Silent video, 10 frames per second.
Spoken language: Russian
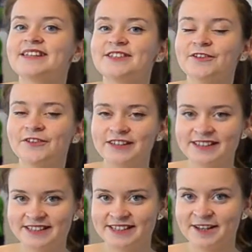
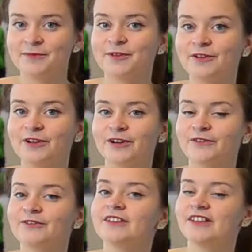137 долларов
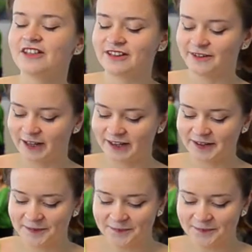на человека.